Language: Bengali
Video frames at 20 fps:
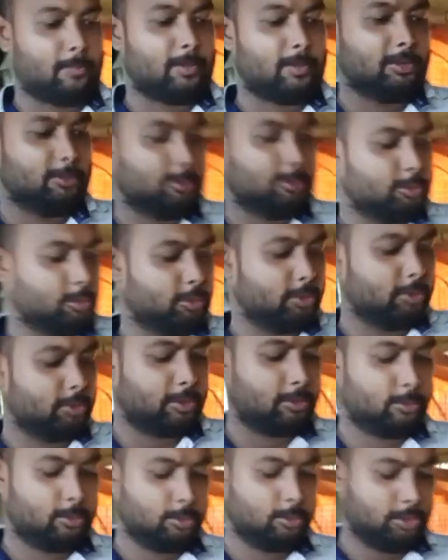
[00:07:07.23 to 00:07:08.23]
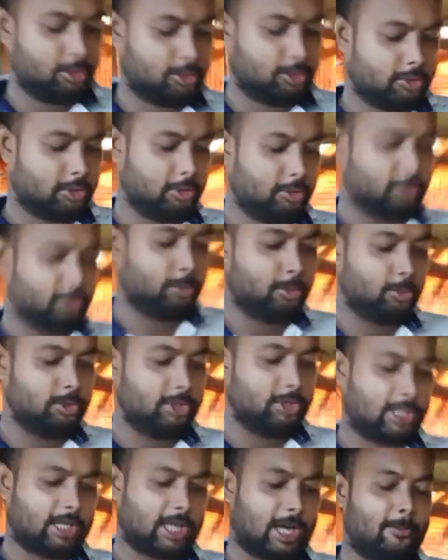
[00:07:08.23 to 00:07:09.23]
আমার নতুন উদ্দেশ্য হলো
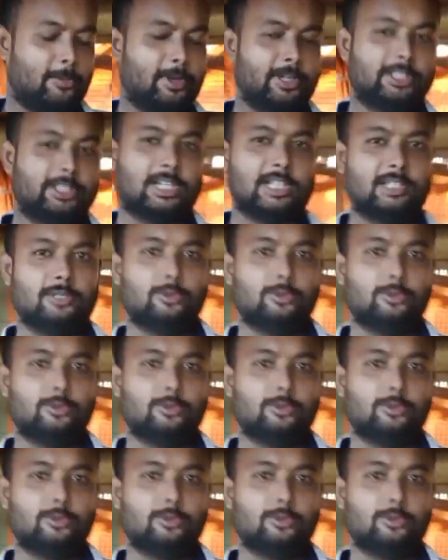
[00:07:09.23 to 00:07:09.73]
নতুন যারা খামারি